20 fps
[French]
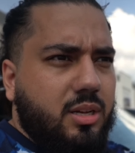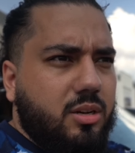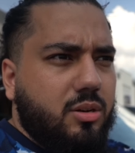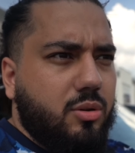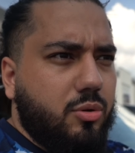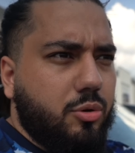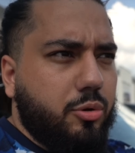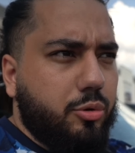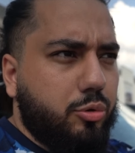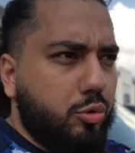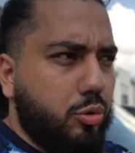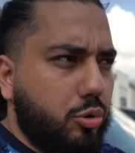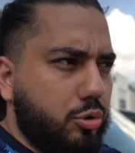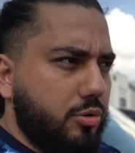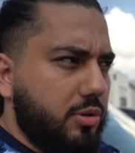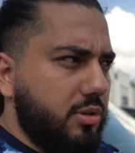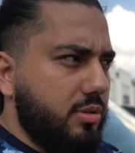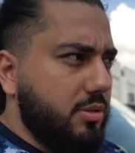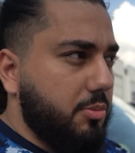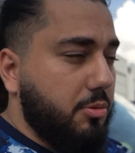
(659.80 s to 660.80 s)
euh, au retour,
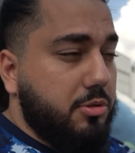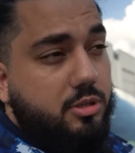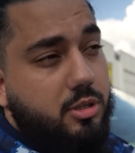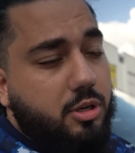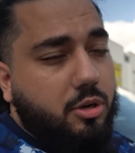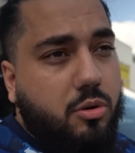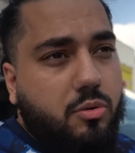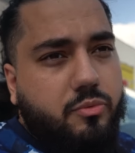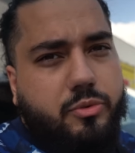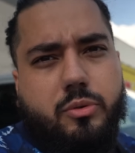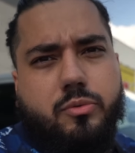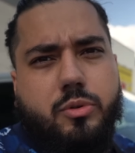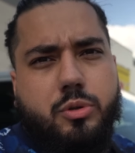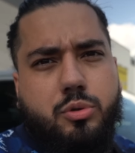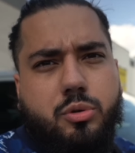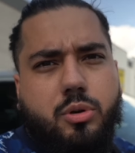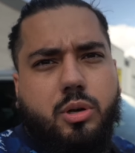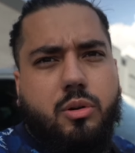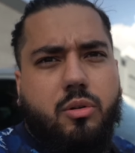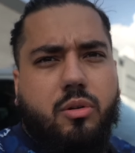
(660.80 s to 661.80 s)
tu vois. C'est pour ça d'ailleurs qu'on vient en
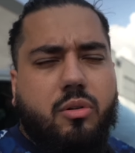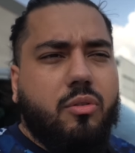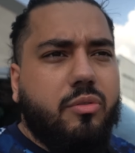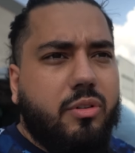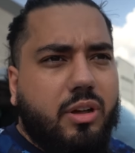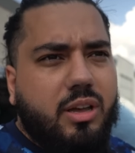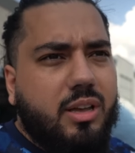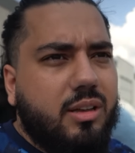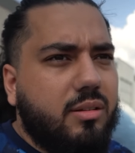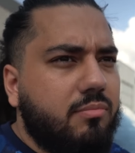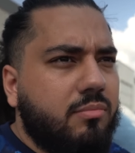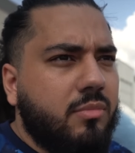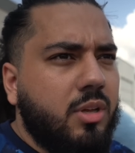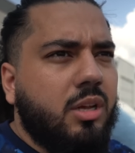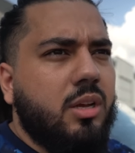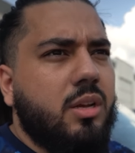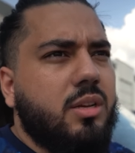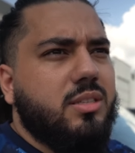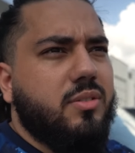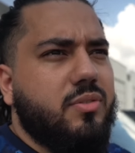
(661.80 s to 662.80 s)
voiture. En vrai,
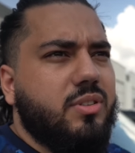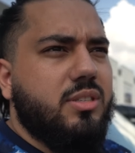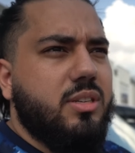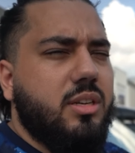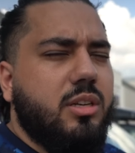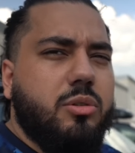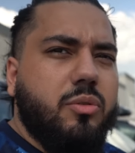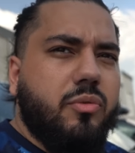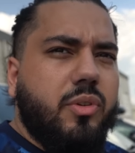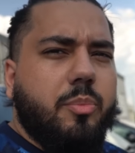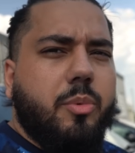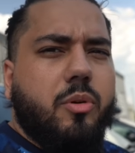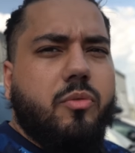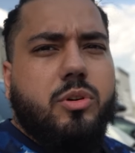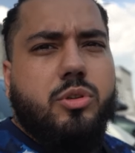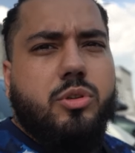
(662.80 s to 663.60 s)
ça fait des années qu'on vient pas en